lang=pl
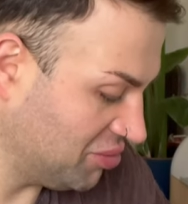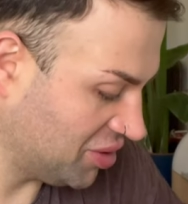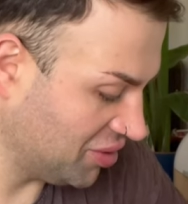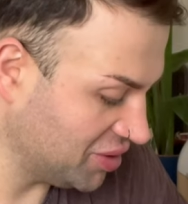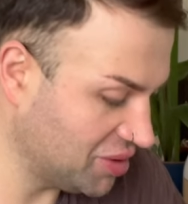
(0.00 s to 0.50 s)
bo
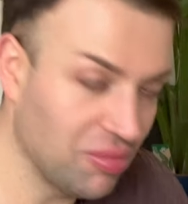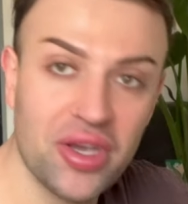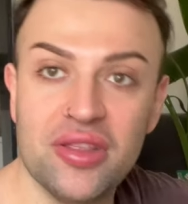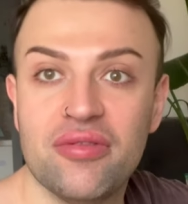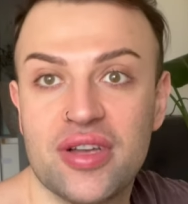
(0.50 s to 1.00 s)
trochę się boję
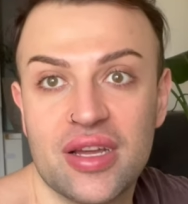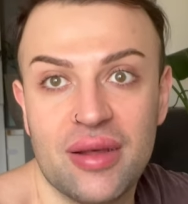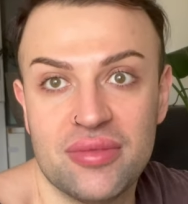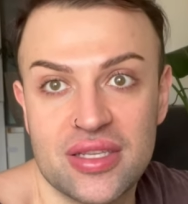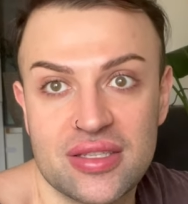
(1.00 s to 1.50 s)
nowy
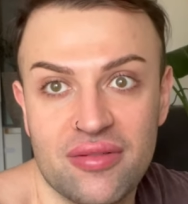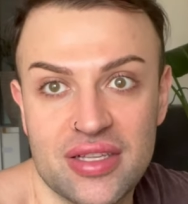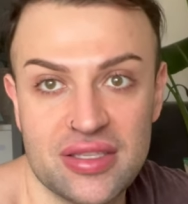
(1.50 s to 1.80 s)
krem testować.